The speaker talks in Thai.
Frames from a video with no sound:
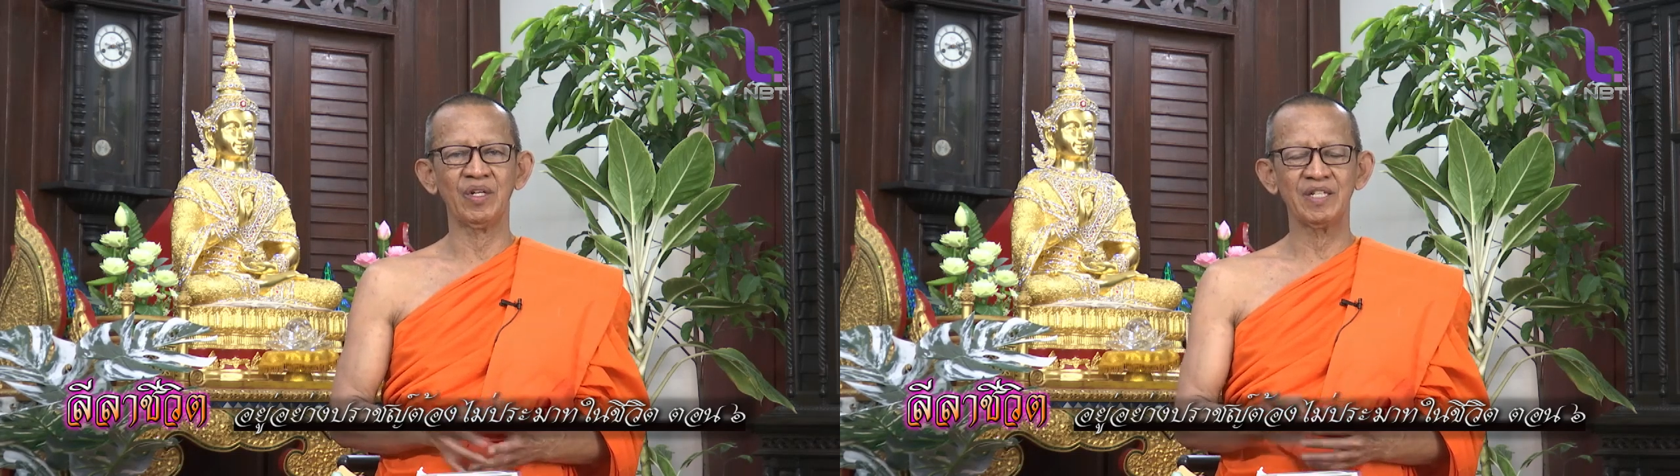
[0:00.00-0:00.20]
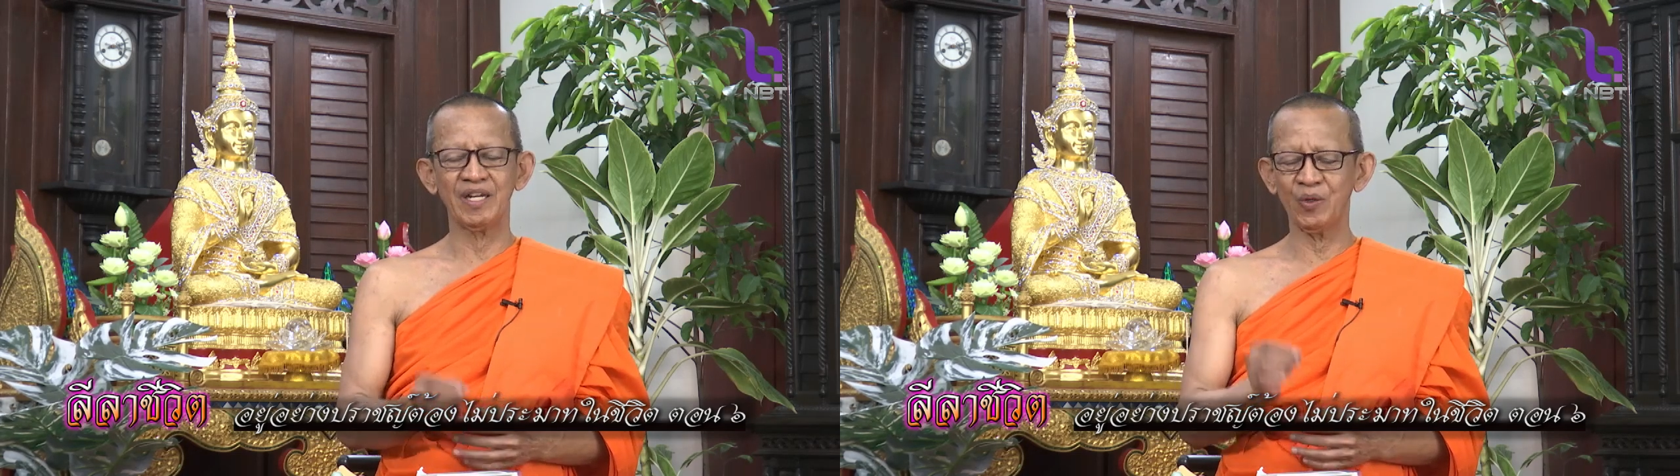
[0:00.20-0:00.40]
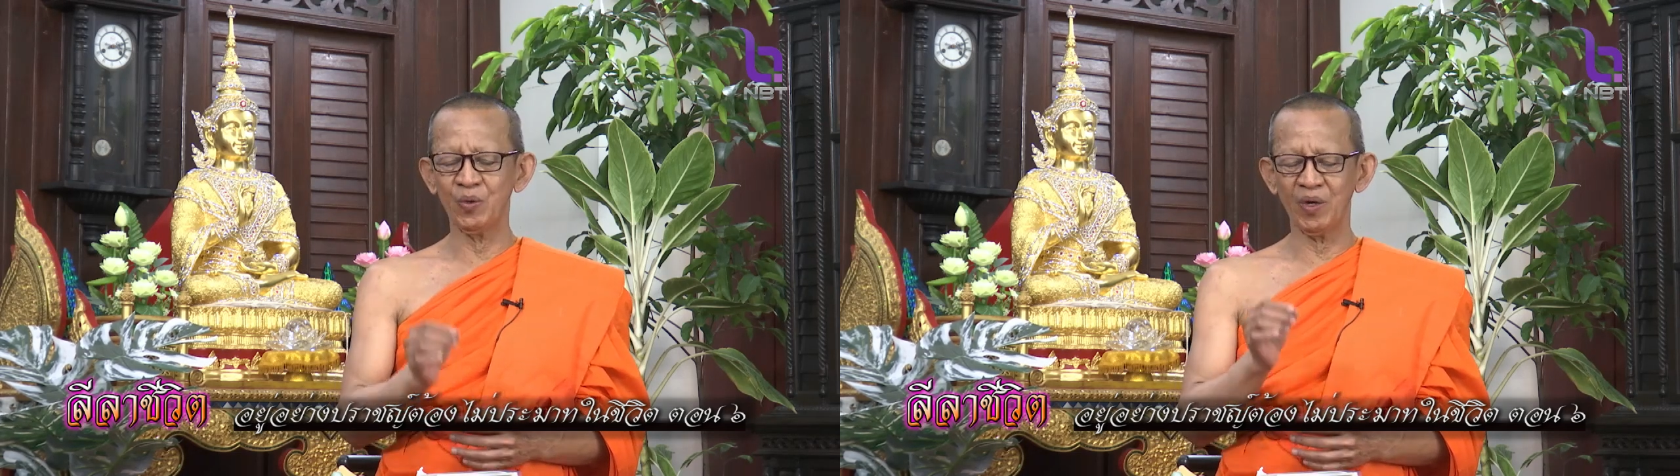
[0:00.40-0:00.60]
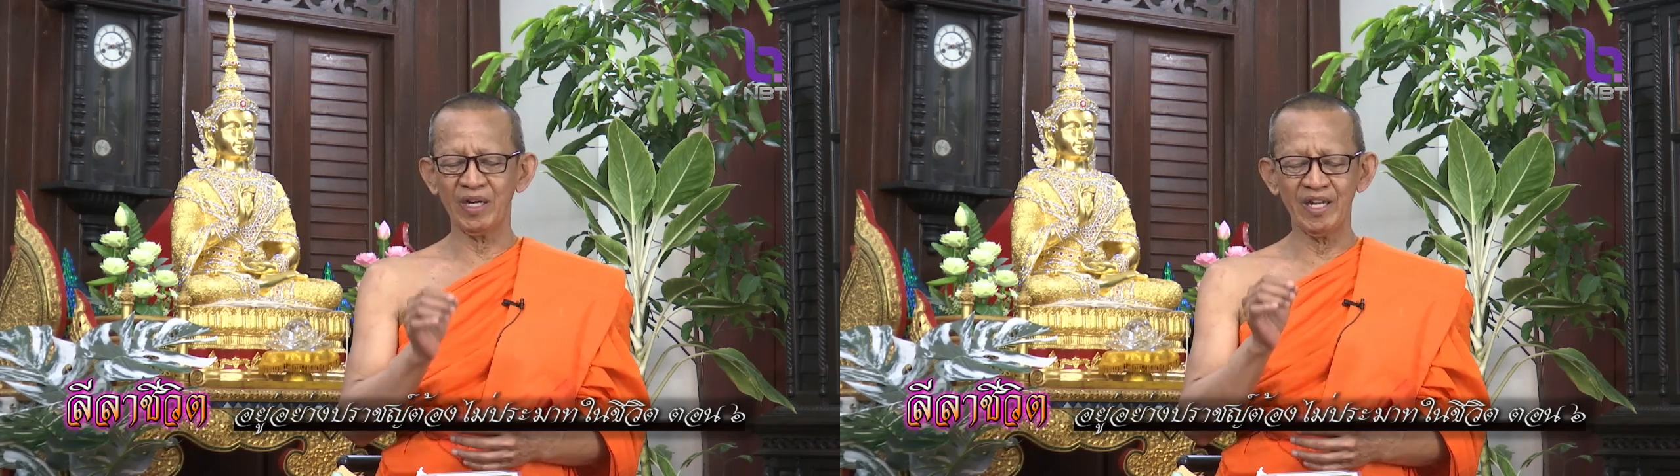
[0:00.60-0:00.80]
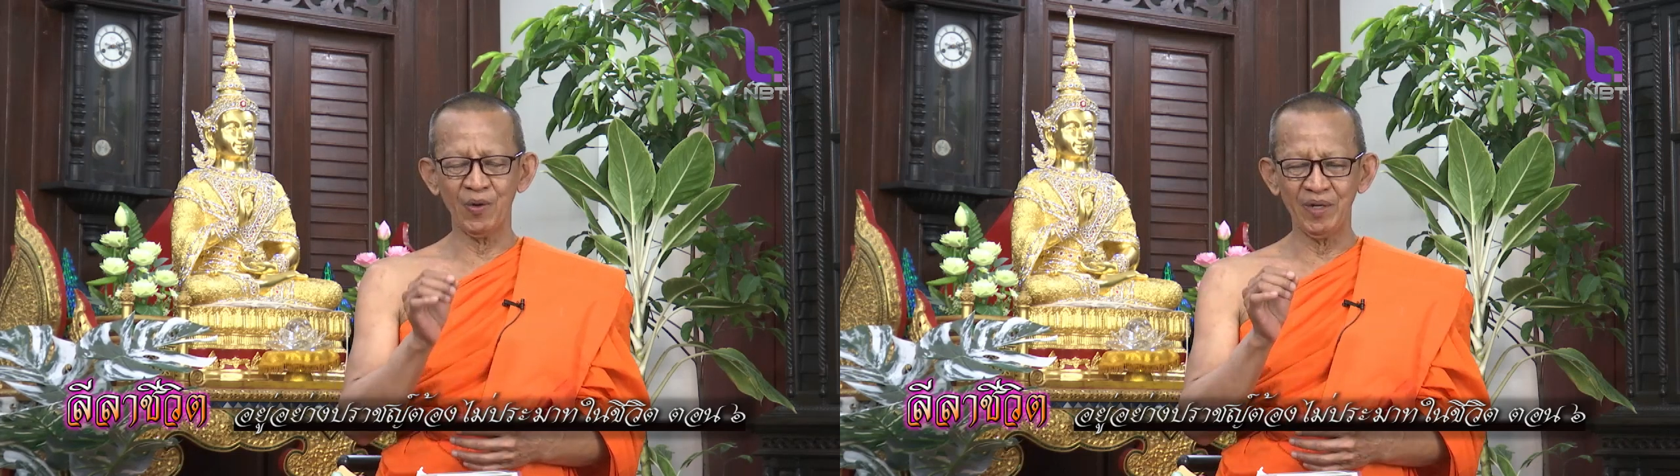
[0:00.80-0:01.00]
จิตดวง
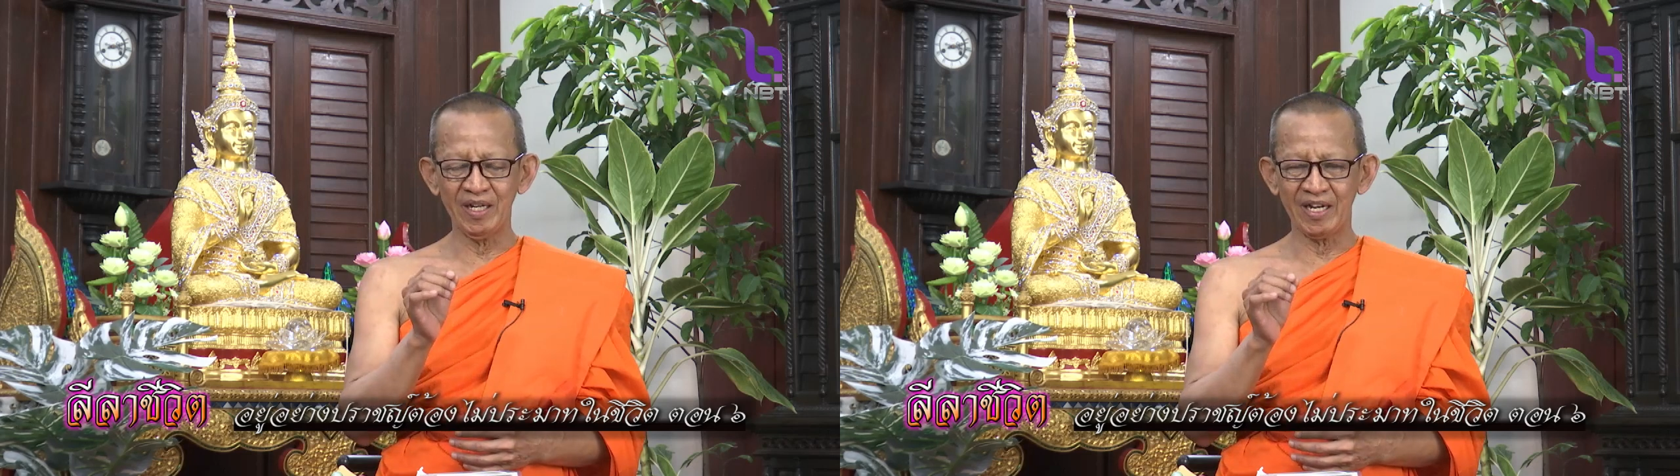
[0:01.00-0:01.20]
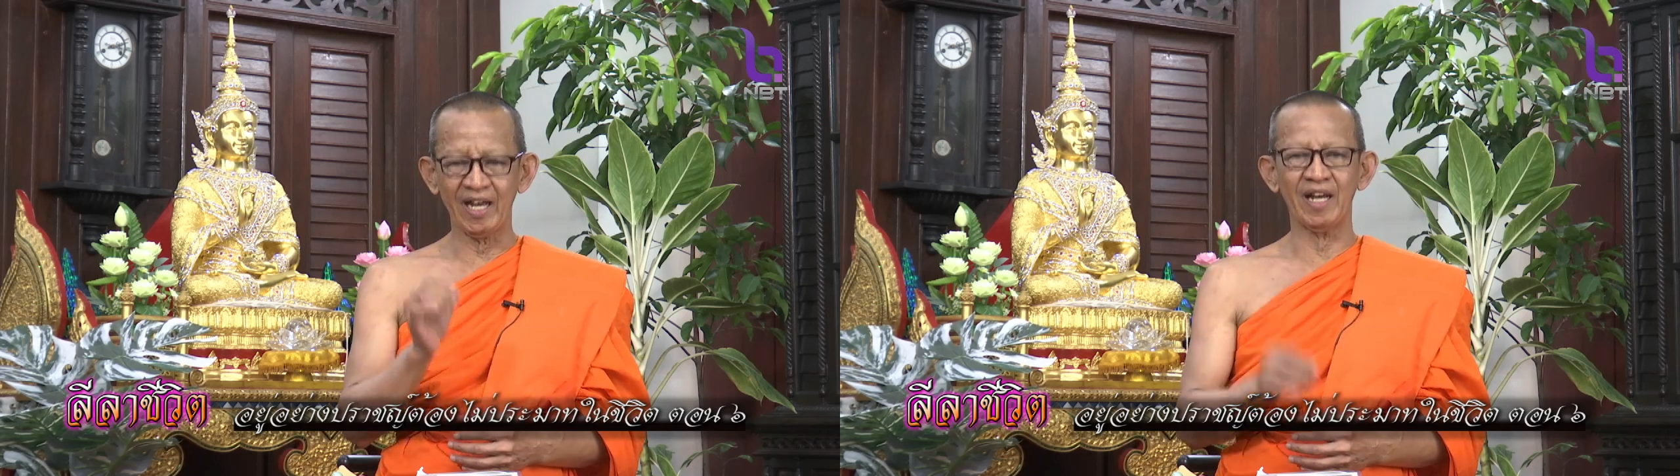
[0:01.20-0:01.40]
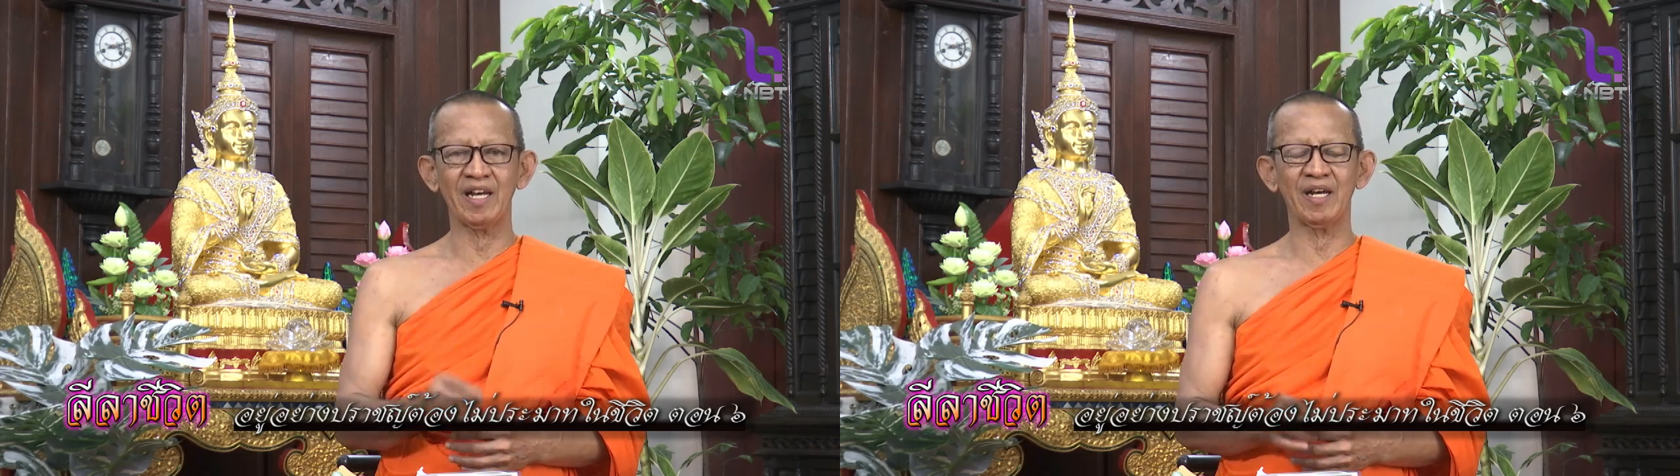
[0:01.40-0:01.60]
เดียวนี่แหละ